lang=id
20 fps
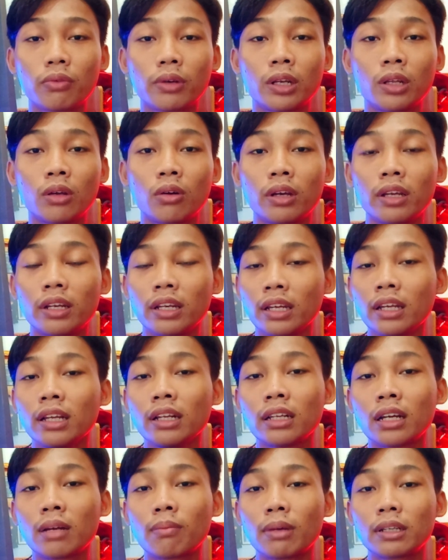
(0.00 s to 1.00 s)
video ini
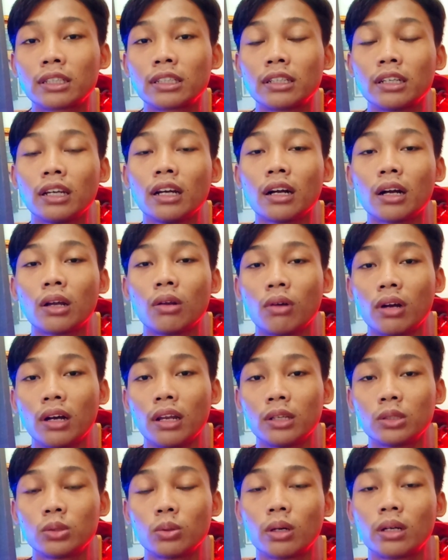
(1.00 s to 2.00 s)
dan pastinya kalau
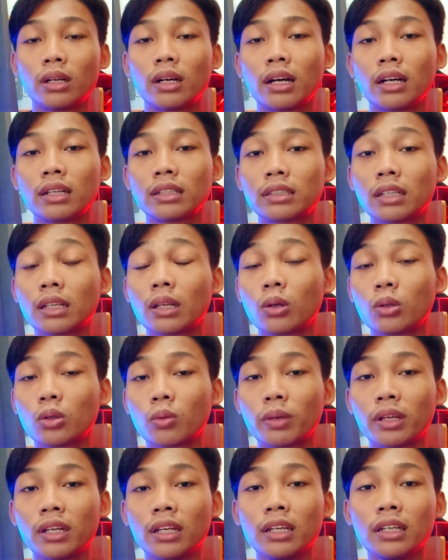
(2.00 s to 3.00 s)
kalian suka dengan channel
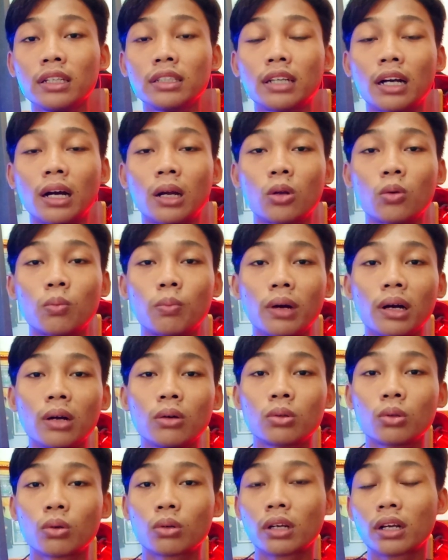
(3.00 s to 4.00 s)
YouTube ini jangan lupa
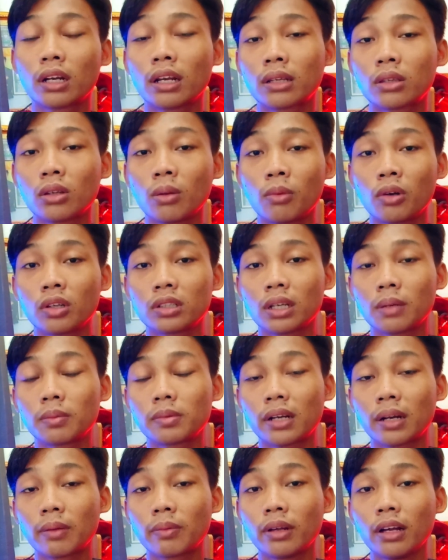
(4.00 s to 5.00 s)
untuk diklik tombol
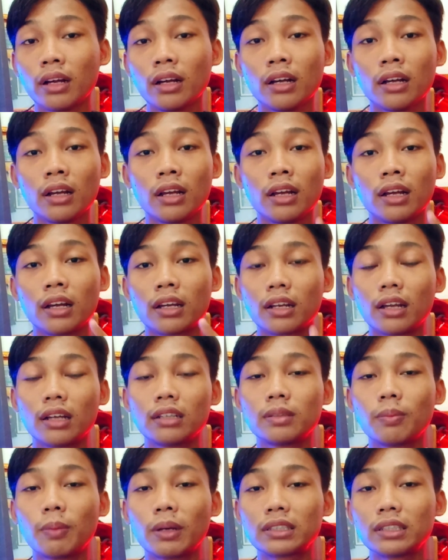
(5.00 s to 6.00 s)
subscribe-nya
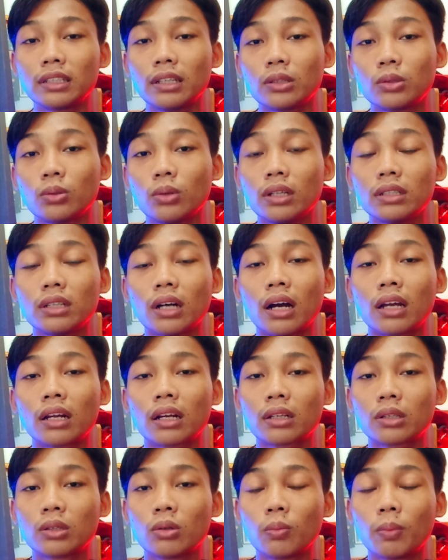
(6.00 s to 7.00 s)
dan pastinya juga jangan
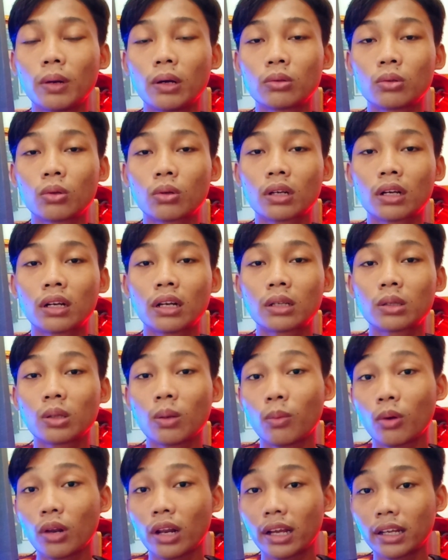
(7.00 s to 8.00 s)
lupa untuk diklik
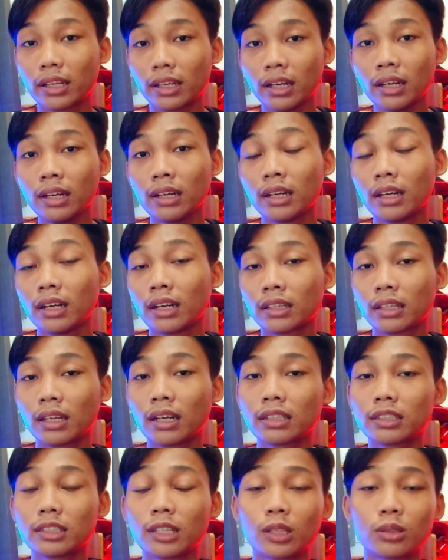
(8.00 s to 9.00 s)
tombol like-nya
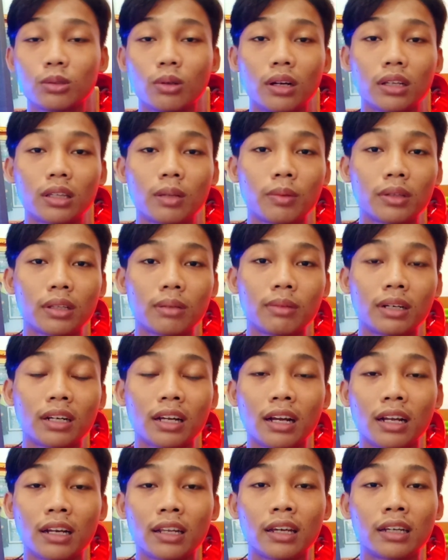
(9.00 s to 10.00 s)
dan share juga ke teman-teman
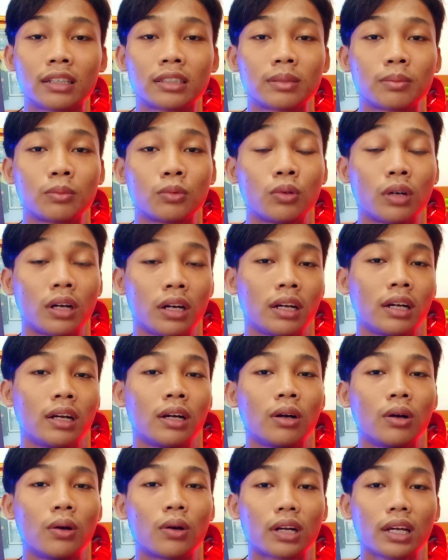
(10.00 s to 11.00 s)
kalian semua.
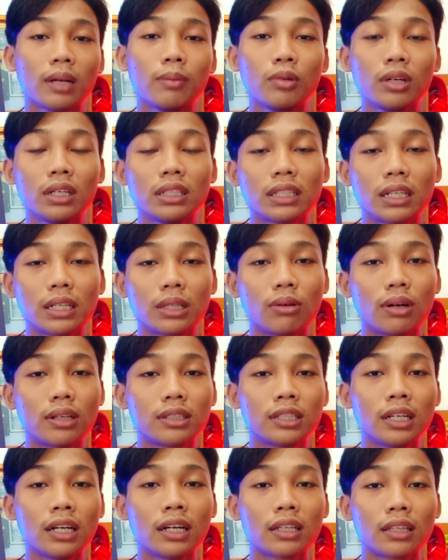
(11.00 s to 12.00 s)
Oke, mungkin segitu
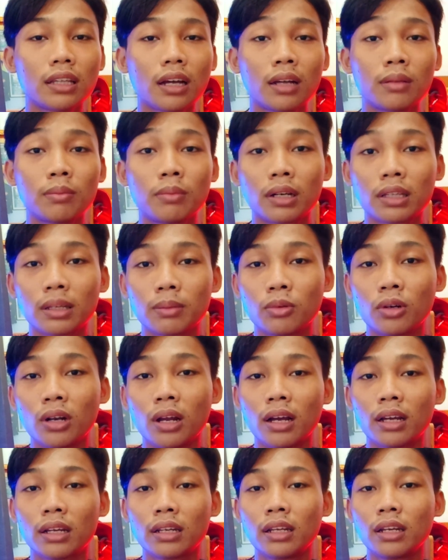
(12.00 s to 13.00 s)
aja. Kita akan bertemu
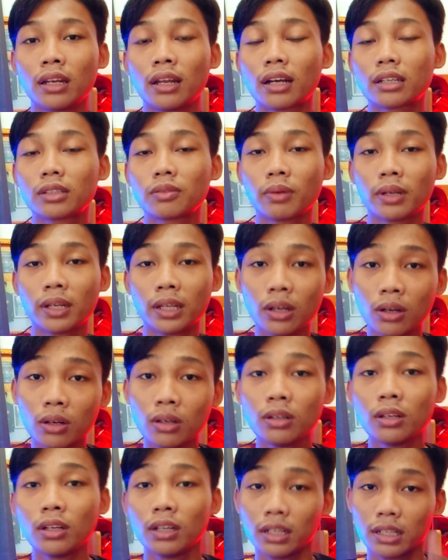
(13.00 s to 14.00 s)
lagi di next
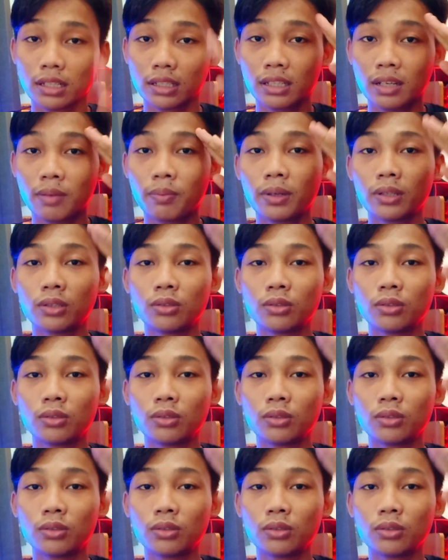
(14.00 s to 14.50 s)
video. Sampai